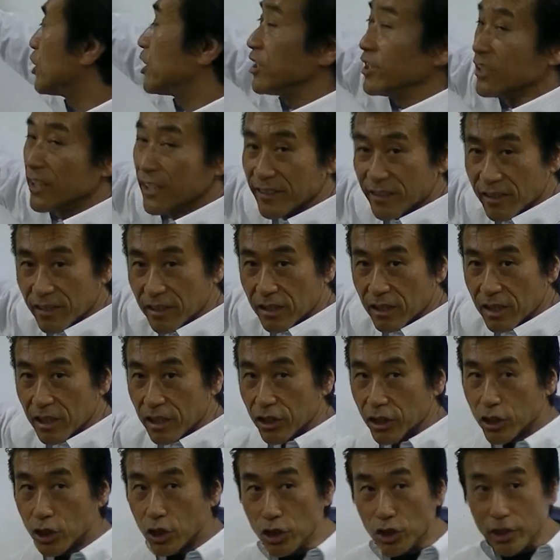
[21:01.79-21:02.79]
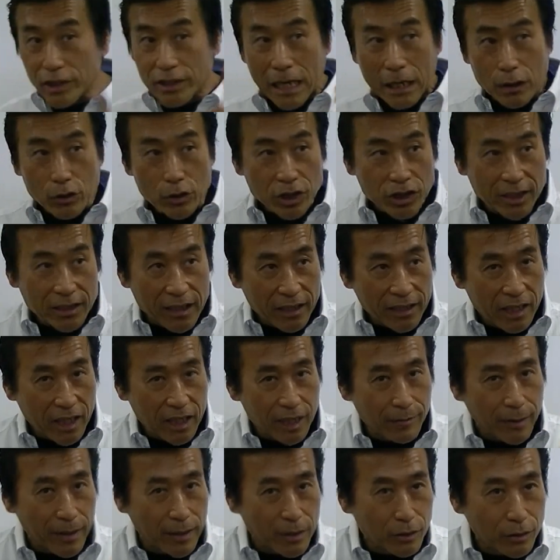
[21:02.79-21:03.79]
しみです執着しなけ
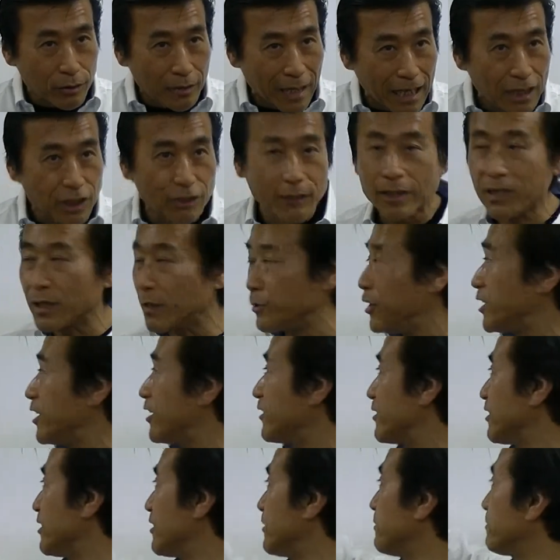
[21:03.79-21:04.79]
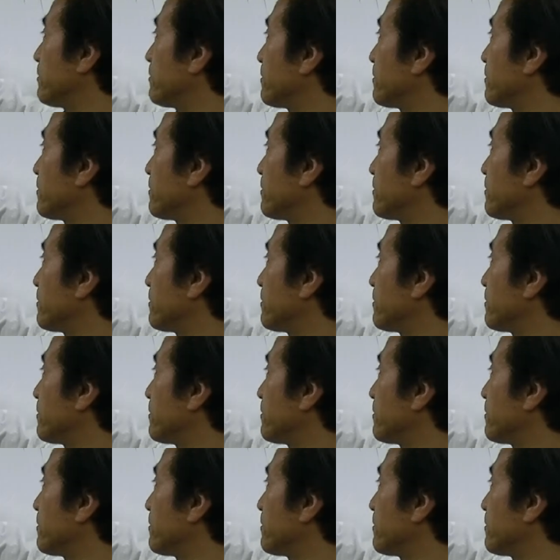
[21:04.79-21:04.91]
ればいくら味わってもいいです